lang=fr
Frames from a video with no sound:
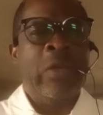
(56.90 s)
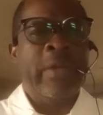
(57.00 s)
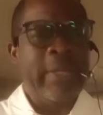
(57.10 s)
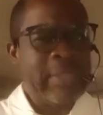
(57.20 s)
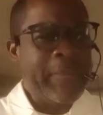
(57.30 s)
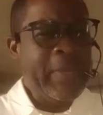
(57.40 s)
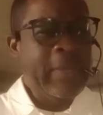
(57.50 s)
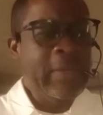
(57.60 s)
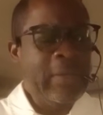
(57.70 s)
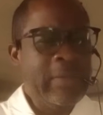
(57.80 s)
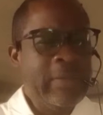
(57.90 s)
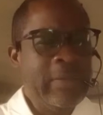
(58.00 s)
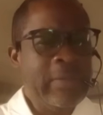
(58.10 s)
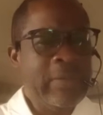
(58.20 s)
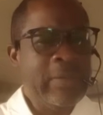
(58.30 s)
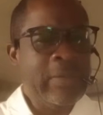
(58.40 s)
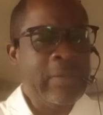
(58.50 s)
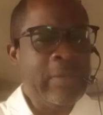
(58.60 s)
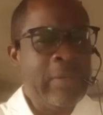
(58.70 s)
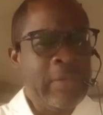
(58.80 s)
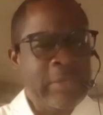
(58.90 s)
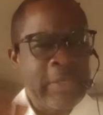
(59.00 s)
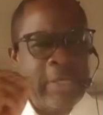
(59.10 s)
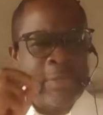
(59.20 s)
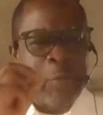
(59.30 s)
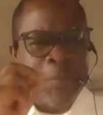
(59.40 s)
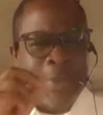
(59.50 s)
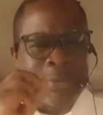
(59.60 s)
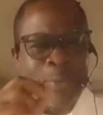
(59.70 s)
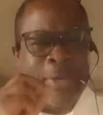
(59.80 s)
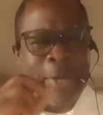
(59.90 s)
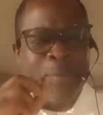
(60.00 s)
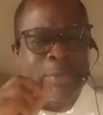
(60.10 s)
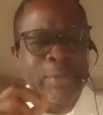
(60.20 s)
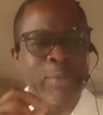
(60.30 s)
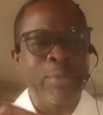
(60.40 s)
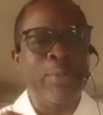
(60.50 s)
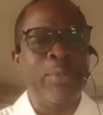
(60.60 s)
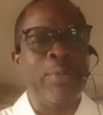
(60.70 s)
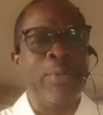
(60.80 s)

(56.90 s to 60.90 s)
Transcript: Les amis, ce qui se passe dans l'armée de salut